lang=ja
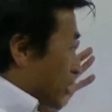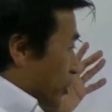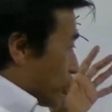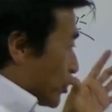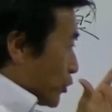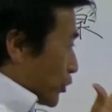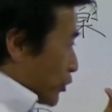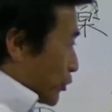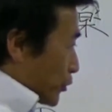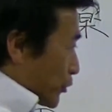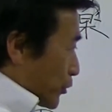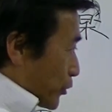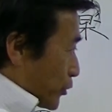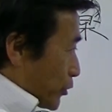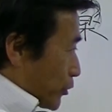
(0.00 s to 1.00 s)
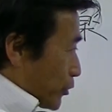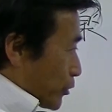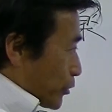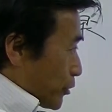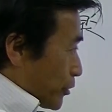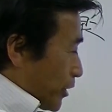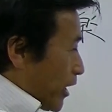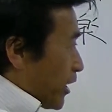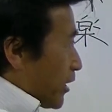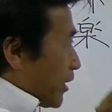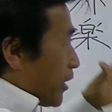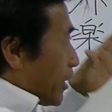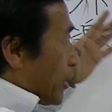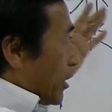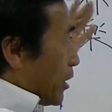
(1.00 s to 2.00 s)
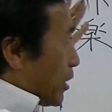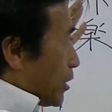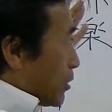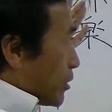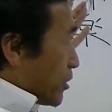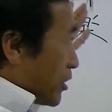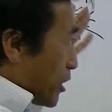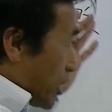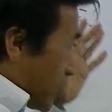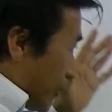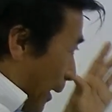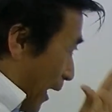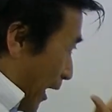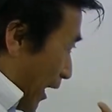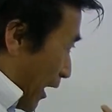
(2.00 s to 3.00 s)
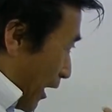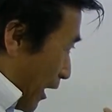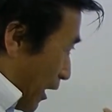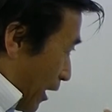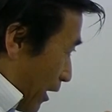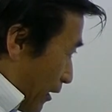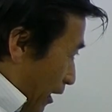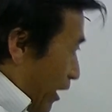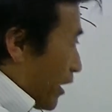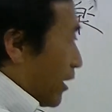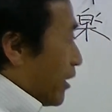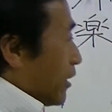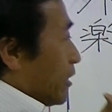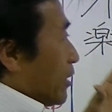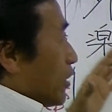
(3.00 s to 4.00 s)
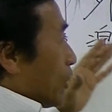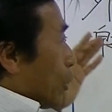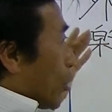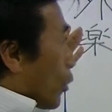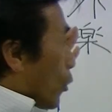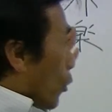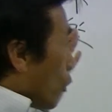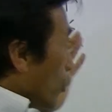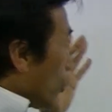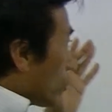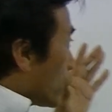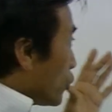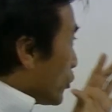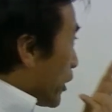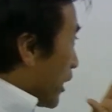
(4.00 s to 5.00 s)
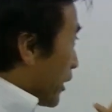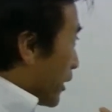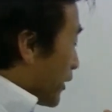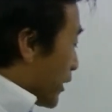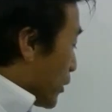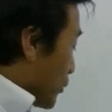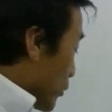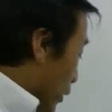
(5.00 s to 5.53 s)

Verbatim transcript: に集中する、ね、今、ね、この訓練ができる